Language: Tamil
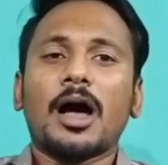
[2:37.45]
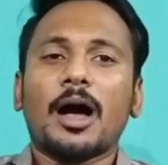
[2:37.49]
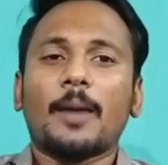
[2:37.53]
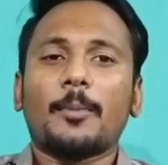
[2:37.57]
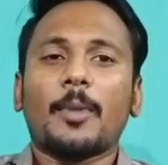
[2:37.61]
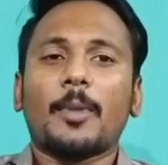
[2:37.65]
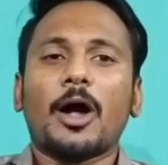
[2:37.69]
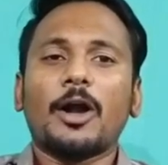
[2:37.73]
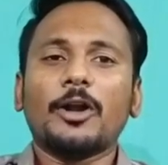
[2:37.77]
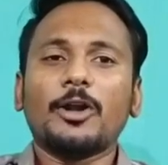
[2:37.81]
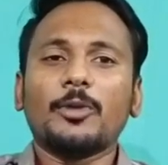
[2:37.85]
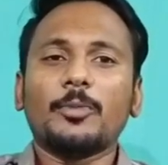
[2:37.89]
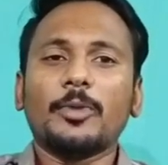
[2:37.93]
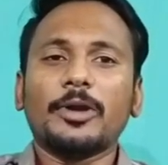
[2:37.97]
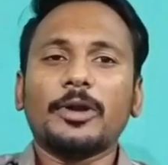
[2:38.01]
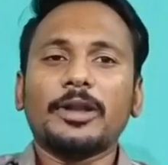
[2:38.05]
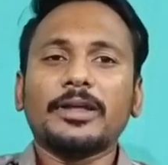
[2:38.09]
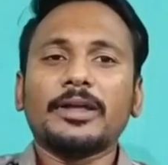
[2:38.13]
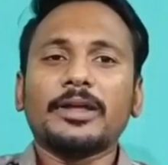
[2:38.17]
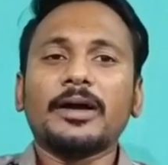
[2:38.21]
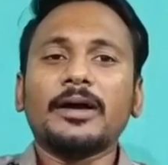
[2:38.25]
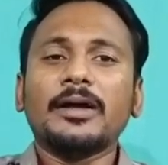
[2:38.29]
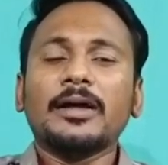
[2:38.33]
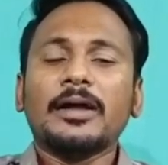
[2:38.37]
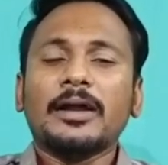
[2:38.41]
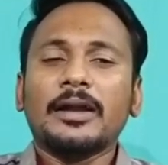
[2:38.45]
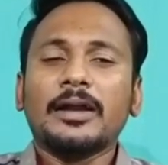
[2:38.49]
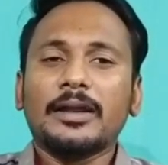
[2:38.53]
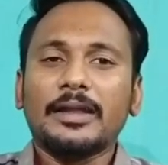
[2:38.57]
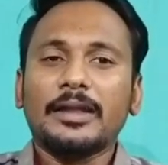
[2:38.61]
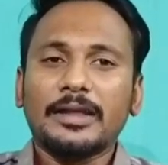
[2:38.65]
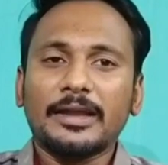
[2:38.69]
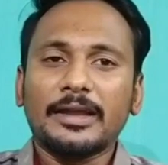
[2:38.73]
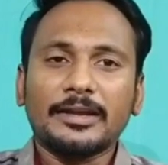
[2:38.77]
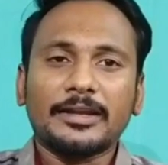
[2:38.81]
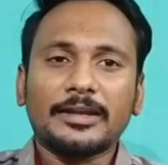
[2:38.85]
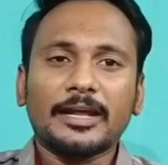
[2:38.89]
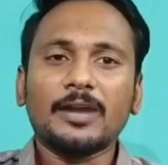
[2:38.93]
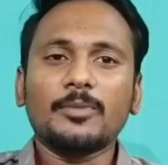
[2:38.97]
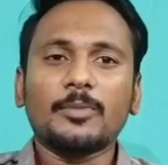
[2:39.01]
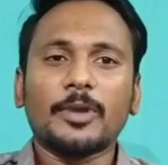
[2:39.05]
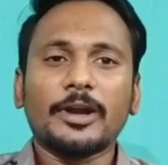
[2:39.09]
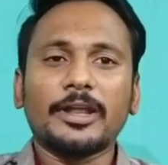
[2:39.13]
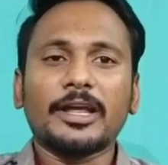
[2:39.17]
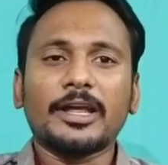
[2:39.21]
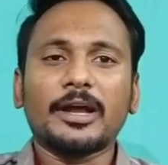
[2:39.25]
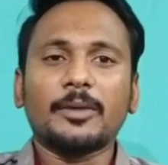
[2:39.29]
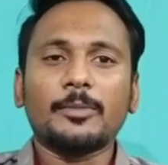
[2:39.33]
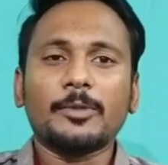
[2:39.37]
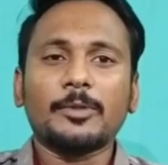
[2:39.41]
அப்போ ஆட்டோமேட்டிக்காக நீங்கள் டேர்ன்
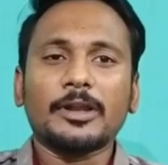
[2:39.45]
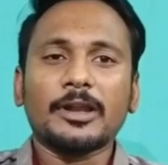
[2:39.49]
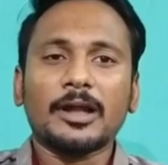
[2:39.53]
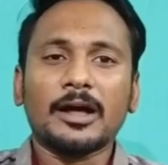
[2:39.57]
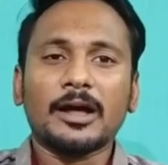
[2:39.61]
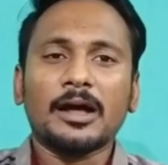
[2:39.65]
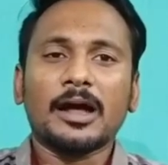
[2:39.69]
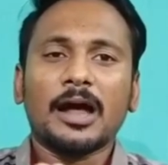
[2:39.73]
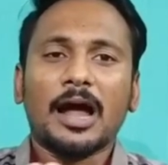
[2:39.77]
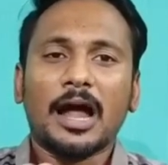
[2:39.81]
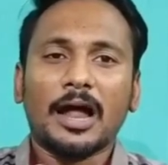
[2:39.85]
பண்ணிங்க அப்படின்னா